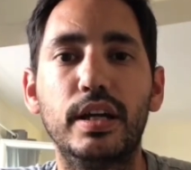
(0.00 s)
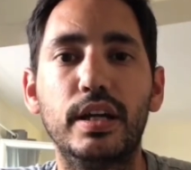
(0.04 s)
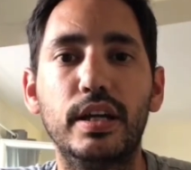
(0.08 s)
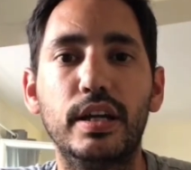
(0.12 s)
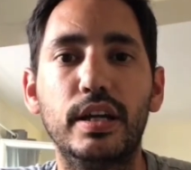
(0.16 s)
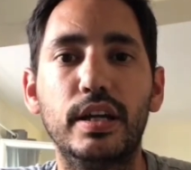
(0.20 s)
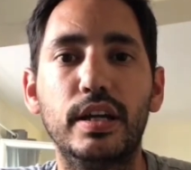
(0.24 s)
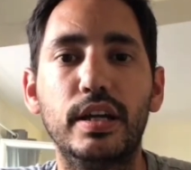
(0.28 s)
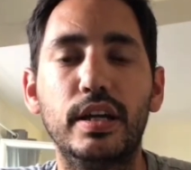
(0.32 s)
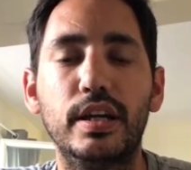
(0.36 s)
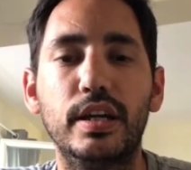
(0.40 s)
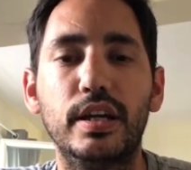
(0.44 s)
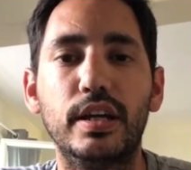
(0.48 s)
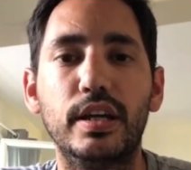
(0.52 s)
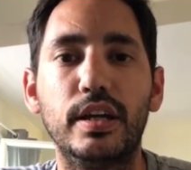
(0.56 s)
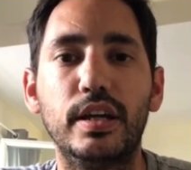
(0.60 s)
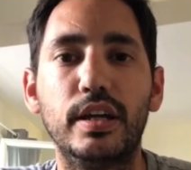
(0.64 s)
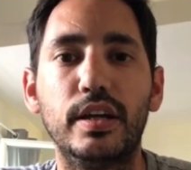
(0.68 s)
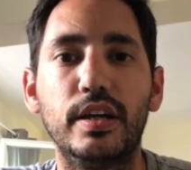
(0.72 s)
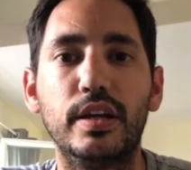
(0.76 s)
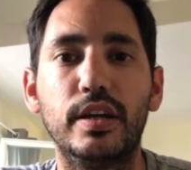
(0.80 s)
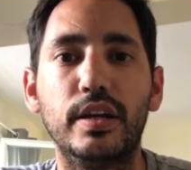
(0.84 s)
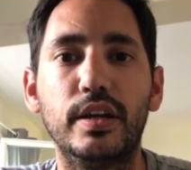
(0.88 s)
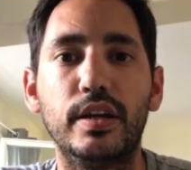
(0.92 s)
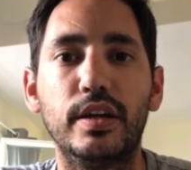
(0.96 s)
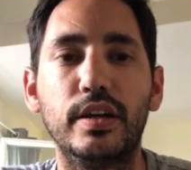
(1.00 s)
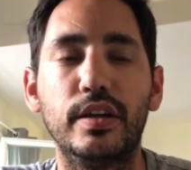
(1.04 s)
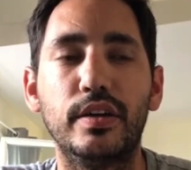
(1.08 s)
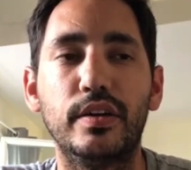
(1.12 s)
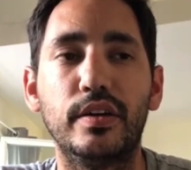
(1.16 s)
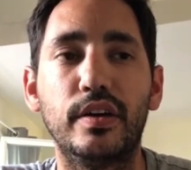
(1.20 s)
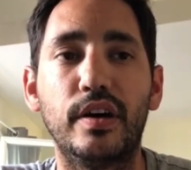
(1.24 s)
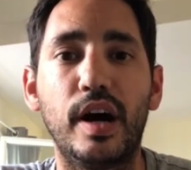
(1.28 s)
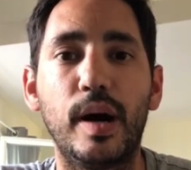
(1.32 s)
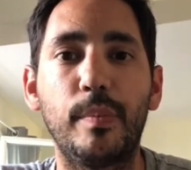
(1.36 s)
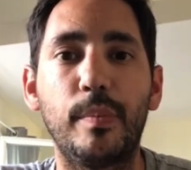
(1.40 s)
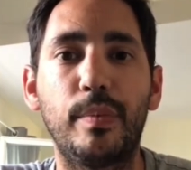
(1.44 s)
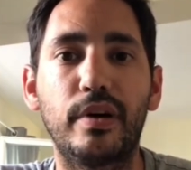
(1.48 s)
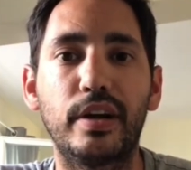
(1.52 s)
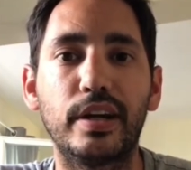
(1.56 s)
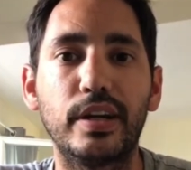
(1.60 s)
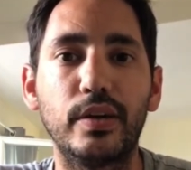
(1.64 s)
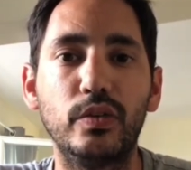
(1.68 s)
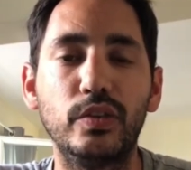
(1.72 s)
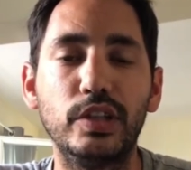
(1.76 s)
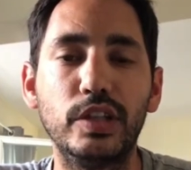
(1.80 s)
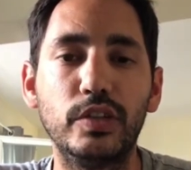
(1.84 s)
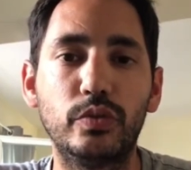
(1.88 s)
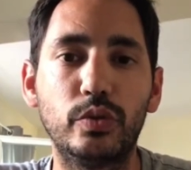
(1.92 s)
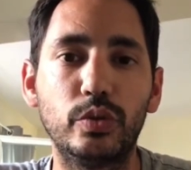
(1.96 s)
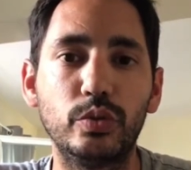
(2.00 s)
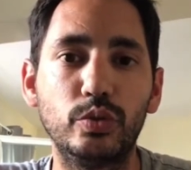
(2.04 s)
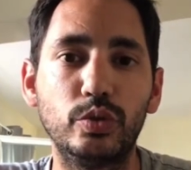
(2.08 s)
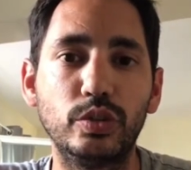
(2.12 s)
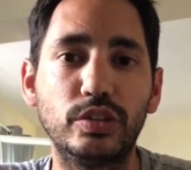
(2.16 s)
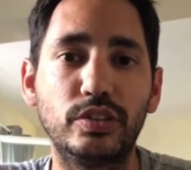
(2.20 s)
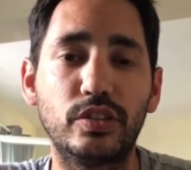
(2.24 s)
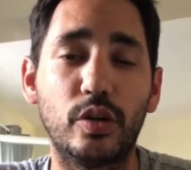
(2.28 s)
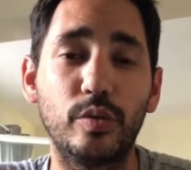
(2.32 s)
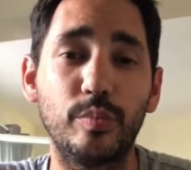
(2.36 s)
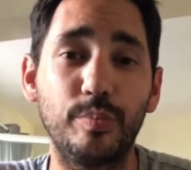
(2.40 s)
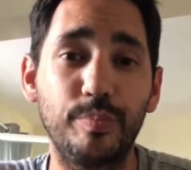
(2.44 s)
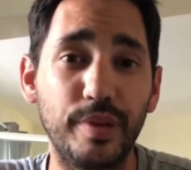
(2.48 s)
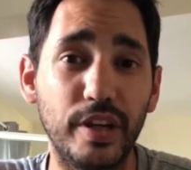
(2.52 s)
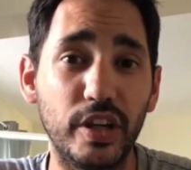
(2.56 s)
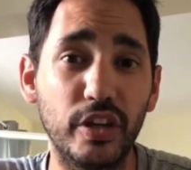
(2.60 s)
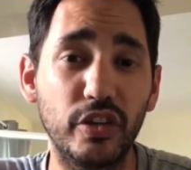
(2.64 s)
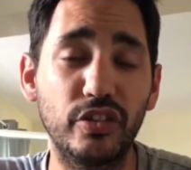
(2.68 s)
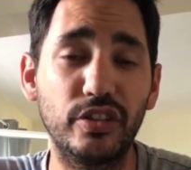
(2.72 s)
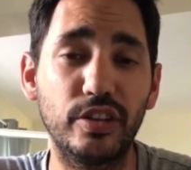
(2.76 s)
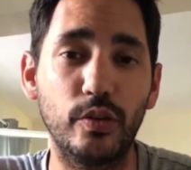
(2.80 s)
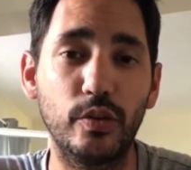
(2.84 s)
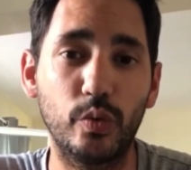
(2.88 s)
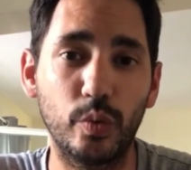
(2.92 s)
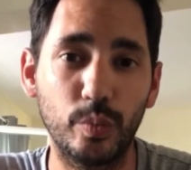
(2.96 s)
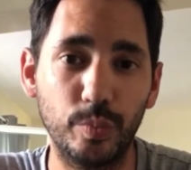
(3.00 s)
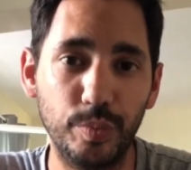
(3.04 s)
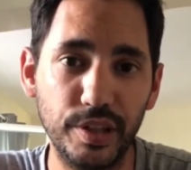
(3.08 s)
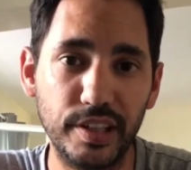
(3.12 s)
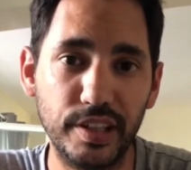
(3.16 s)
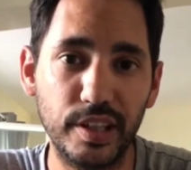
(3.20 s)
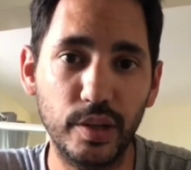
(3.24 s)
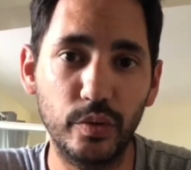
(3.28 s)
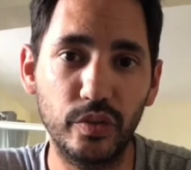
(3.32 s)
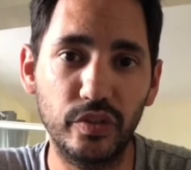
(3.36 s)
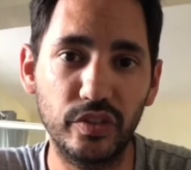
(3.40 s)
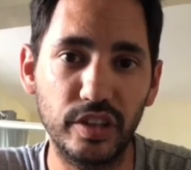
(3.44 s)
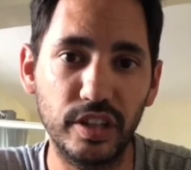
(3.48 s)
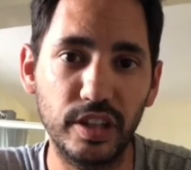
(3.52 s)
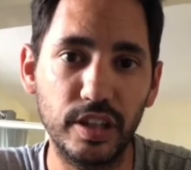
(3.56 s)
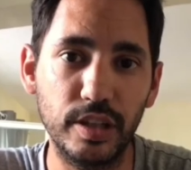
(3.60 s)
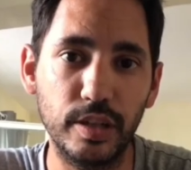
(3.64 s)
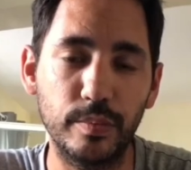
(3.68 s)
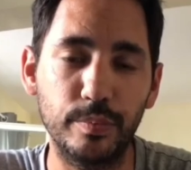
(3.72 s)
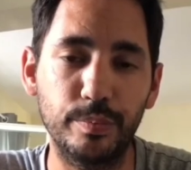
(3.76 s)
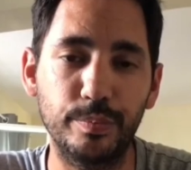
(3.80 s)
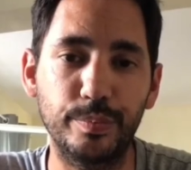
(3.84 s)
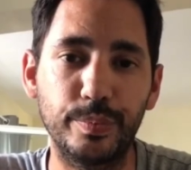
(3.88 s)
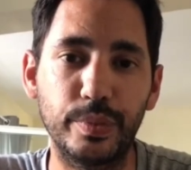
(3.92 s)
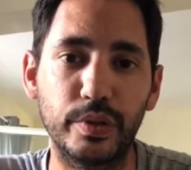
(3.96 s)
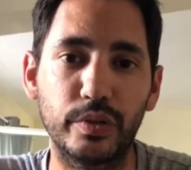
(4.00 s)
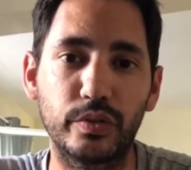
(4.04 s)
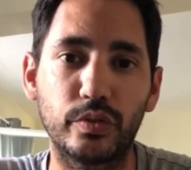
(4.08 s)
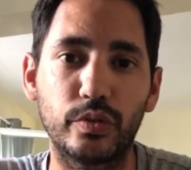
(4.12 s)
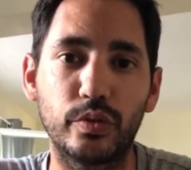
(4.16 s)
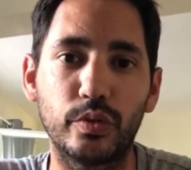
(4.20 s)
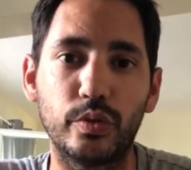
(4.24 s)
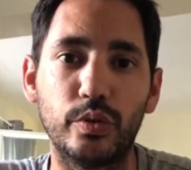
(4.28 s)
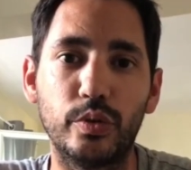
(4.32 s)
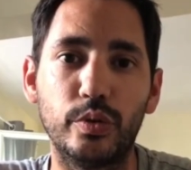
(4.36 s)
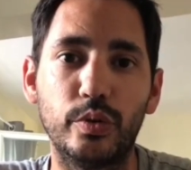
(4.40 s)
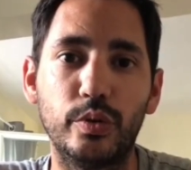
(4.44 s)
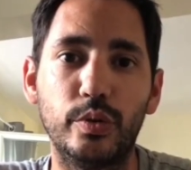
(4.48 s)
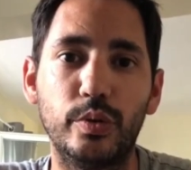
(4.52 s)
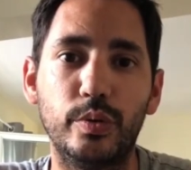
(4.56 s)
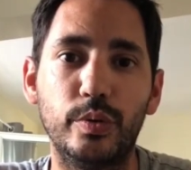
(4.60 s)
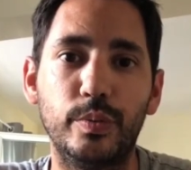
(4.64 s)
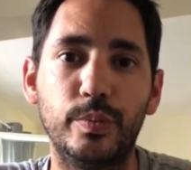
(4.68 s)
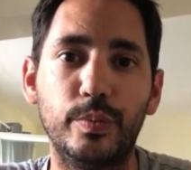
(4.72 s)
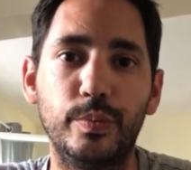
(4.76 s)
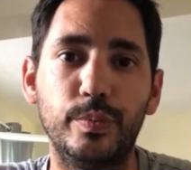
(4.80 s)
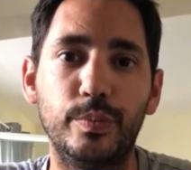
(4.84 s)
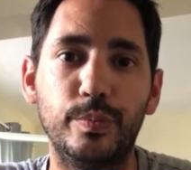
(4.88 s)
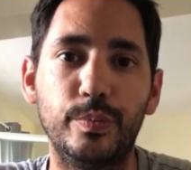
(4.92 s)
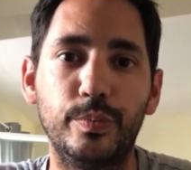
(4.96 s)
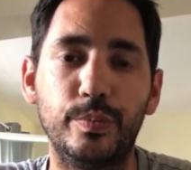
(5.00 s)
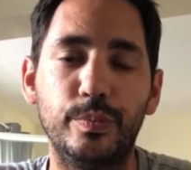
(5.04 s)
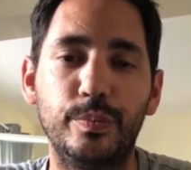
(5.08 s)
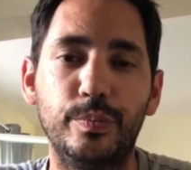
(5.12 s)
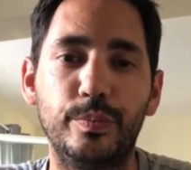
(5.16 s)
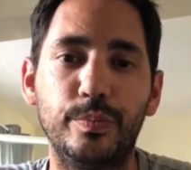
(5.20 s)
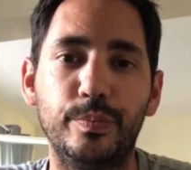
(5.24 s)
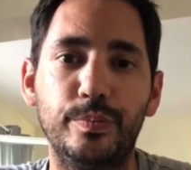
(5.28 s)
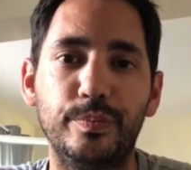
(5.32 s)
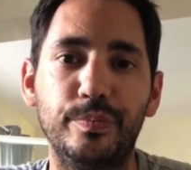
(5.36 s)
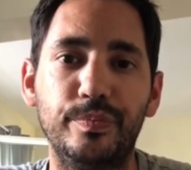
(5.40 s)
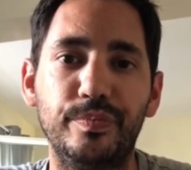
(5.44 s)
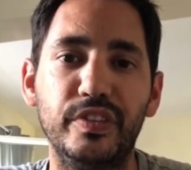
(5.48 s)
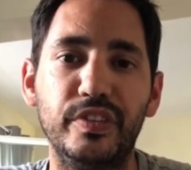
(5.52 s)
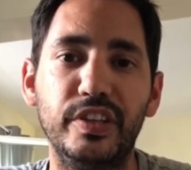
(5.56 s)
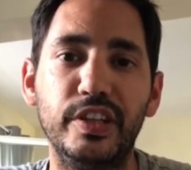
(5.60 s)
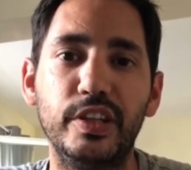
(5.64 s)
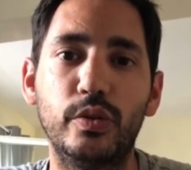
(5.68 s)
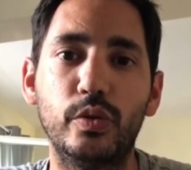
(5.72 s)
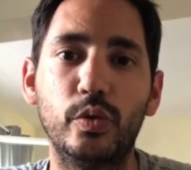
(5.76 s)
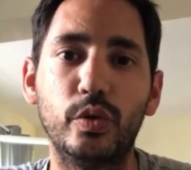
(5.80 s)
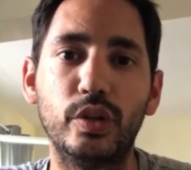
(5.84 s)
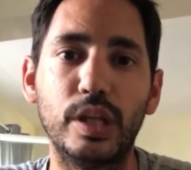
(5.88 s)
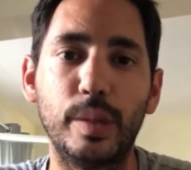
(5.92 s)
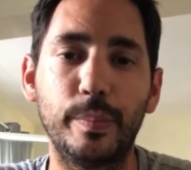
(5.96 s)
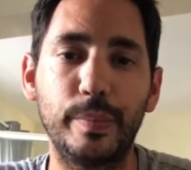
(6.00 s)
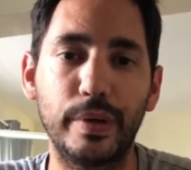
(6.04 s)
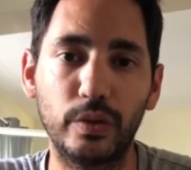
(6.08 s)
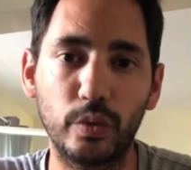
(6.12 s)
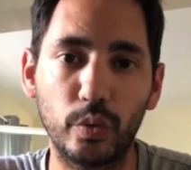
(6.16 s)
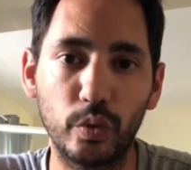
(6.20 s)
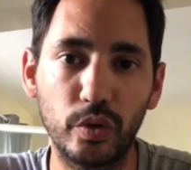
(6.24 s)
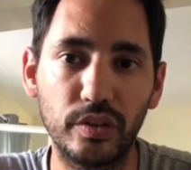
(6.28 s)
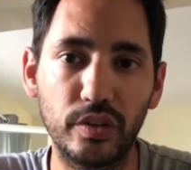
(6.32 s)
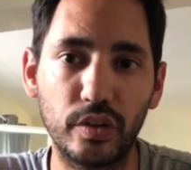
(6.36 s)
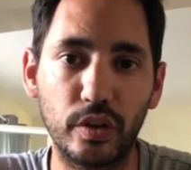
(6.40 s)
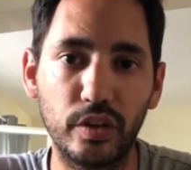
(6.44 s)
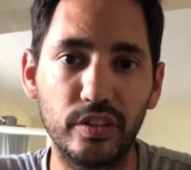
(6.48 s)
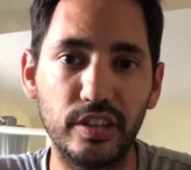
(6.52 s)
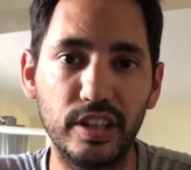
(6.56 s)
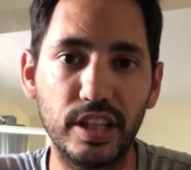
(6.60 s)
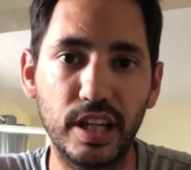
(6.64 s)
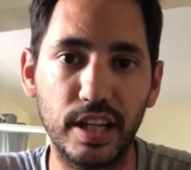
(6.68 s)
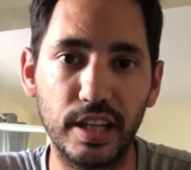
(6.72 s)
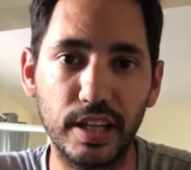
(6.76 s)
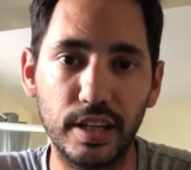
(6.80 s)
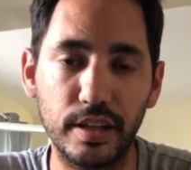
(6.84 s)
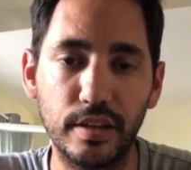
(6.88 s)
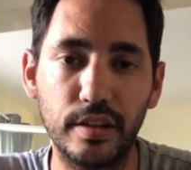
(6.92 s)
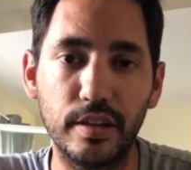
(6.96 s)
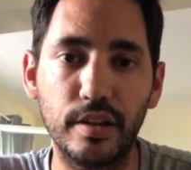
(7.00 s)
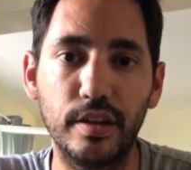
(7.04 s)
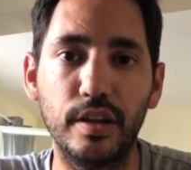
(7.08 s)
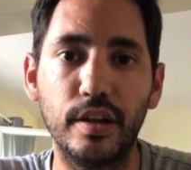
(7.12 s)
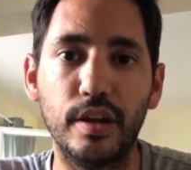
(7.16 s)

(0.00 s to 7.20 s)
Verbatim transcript: Et après au niveau du temps de pêche, c'est compliqué aussi, parce que Nico n'a pas trop le temps d'y aller.